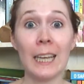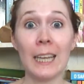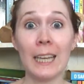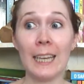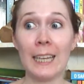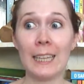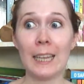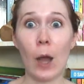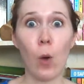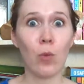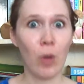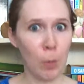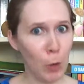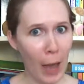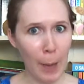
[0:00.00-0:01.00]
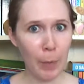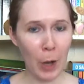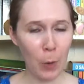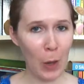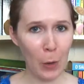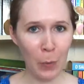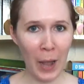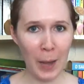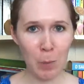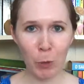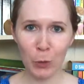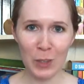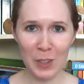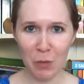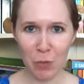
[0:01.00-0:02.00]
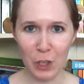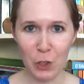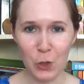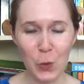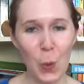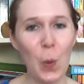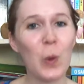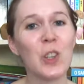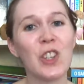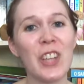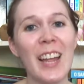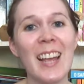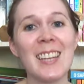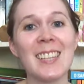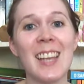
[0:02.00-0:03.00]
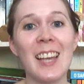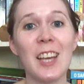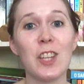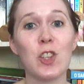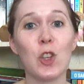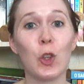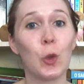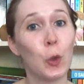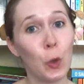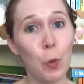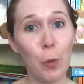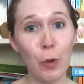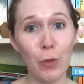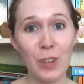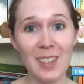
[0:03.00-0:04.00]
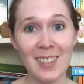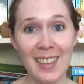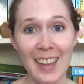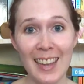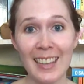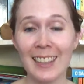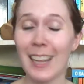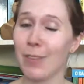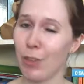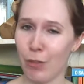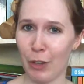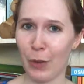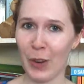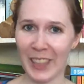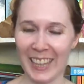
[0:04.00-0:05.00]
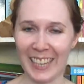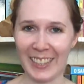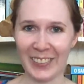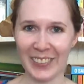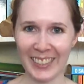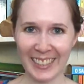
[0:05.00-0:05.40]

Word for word: então vamos lá pra não alongar muito esse vídeo. Hoje tem resenha de Tudo Por Você, da Vivi Cordeiro.